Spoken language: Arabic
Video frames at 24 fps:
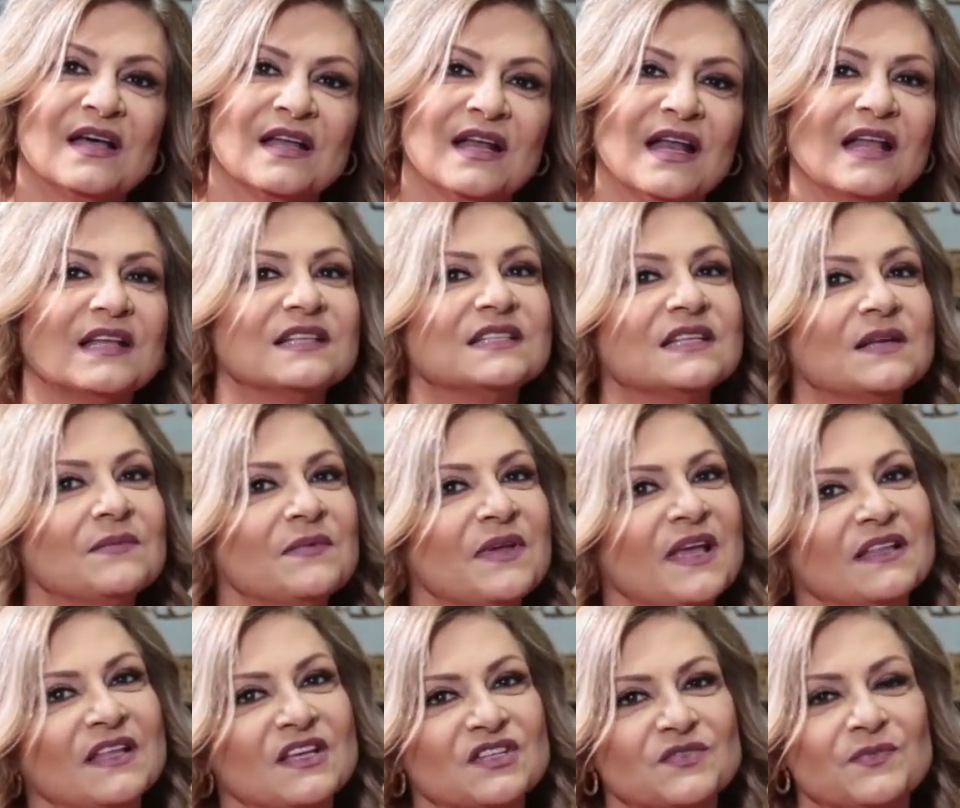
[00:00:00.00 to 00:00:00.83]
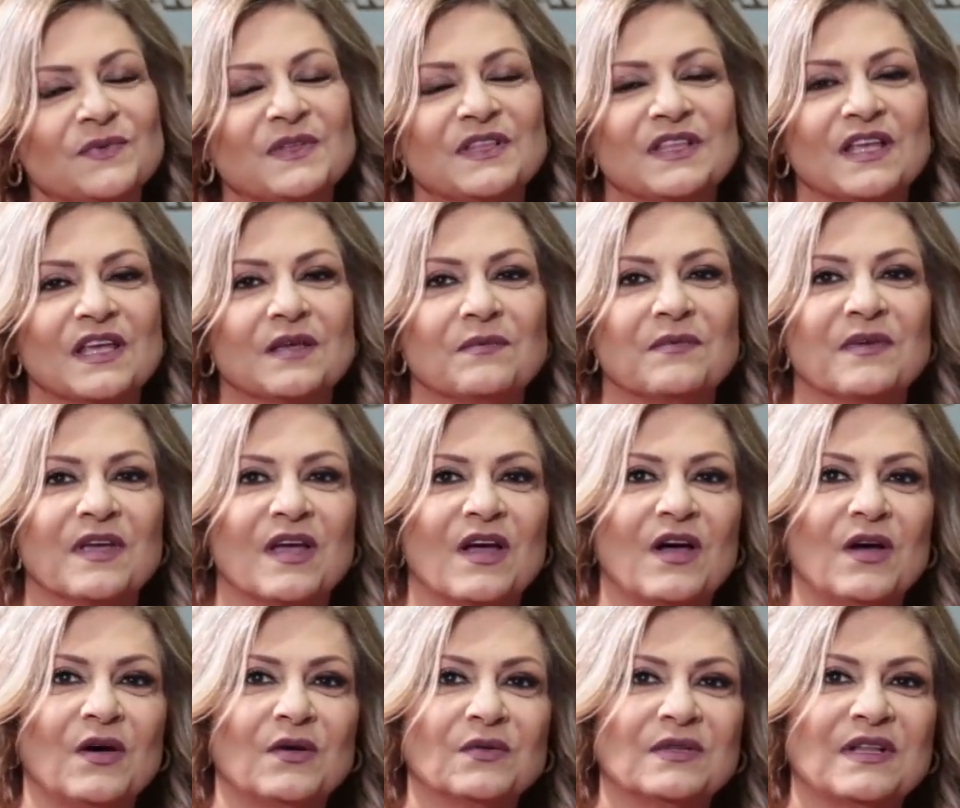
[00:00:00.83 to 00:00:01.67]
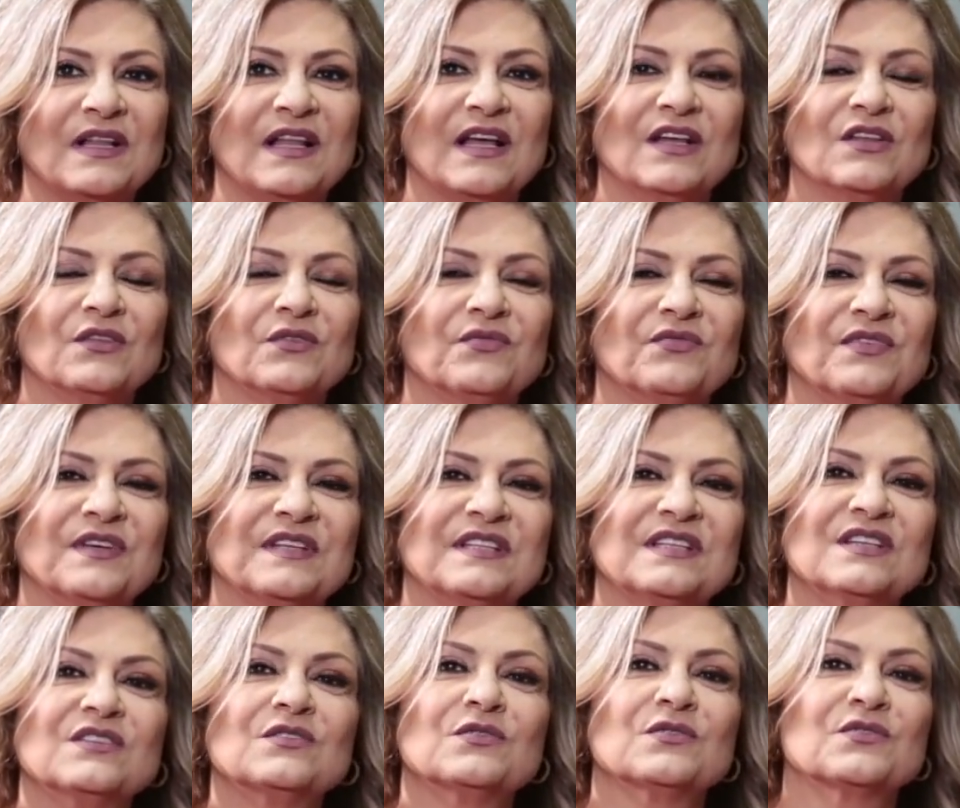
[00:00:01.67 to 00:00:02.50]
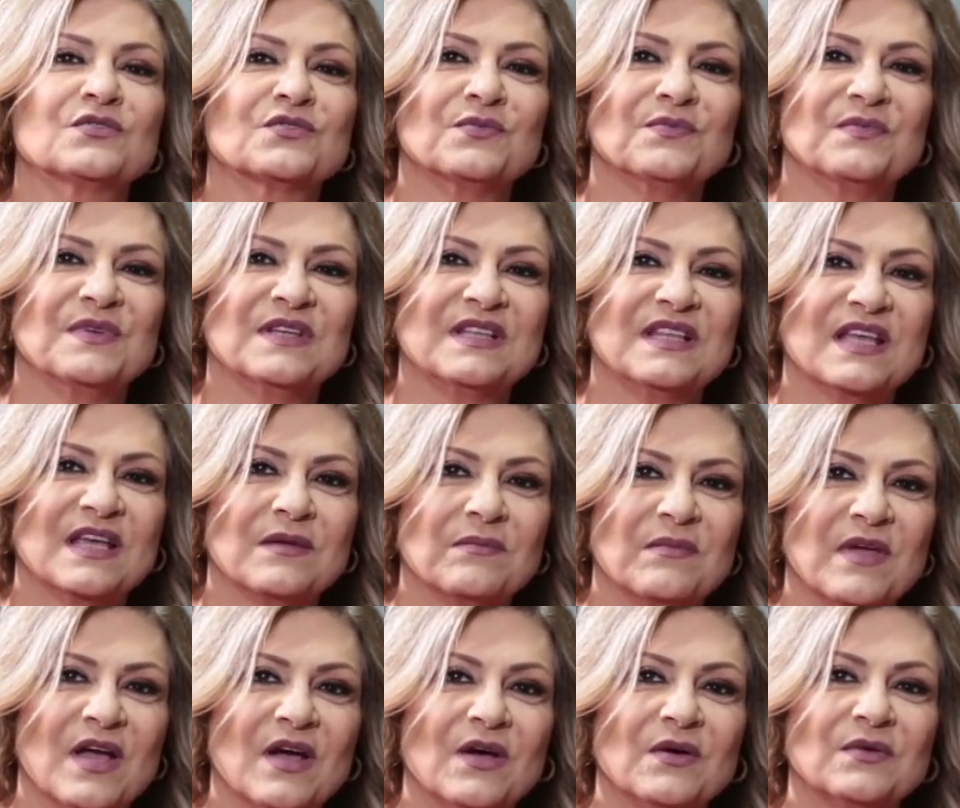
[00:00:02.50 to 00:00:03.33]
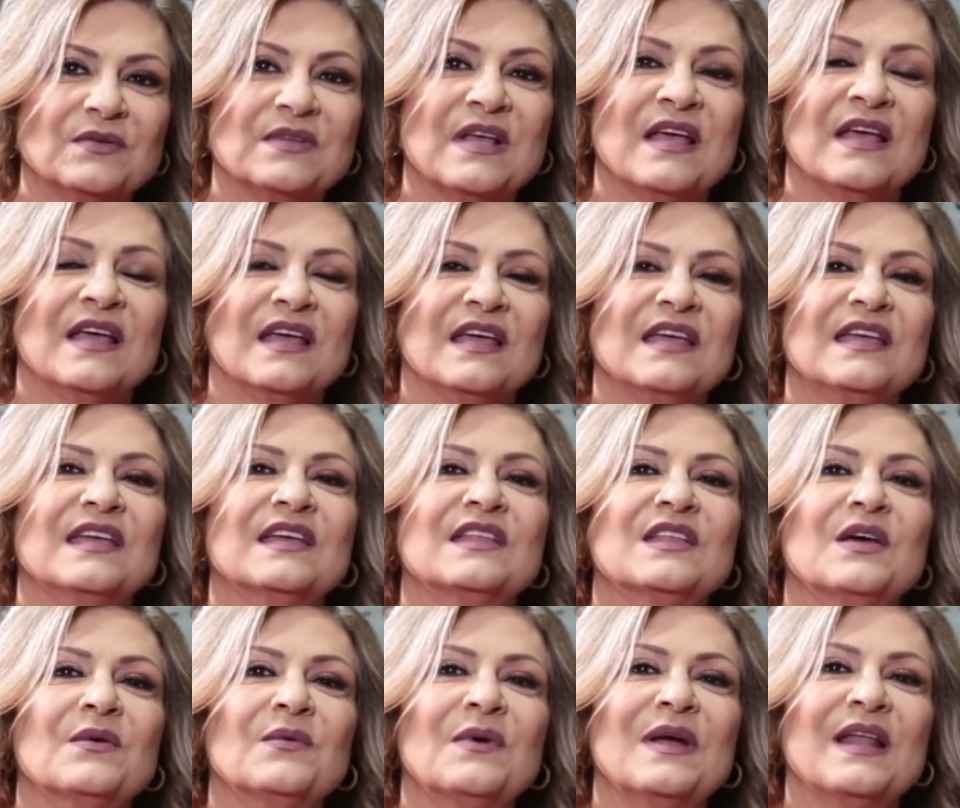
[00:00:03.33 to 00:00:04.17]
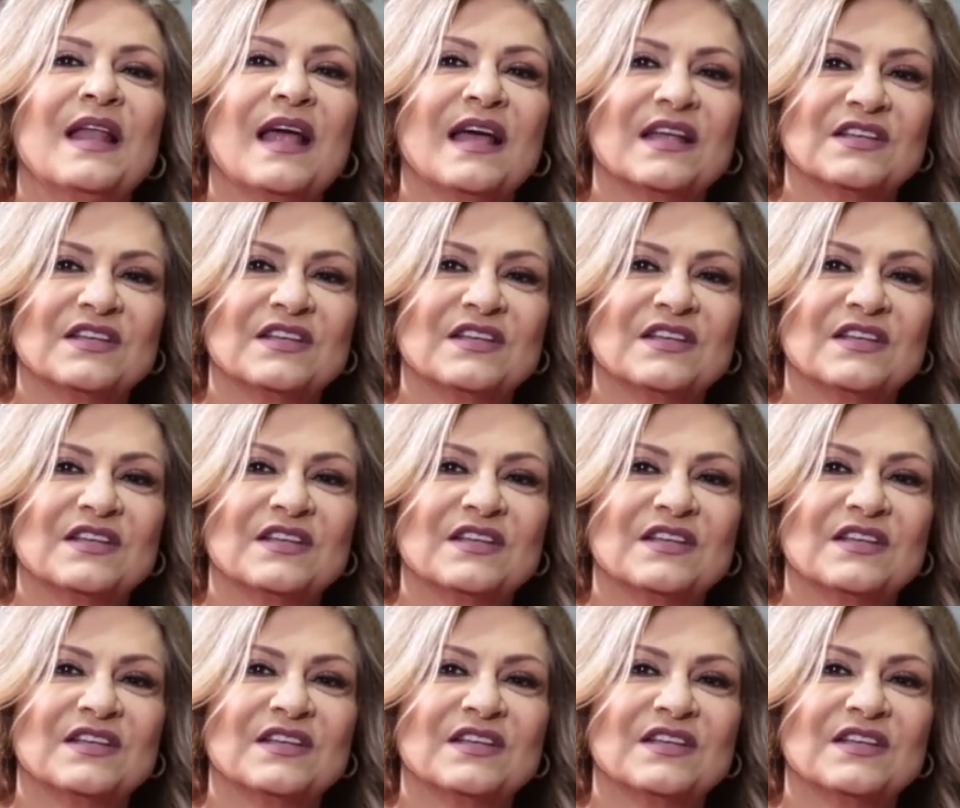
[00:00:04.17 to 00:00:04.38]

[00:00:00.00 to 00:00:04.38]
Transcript: رح نسميها نجمة تيك مي أوت لأنه في كتير نجوم بتيك مي أوت هي نوال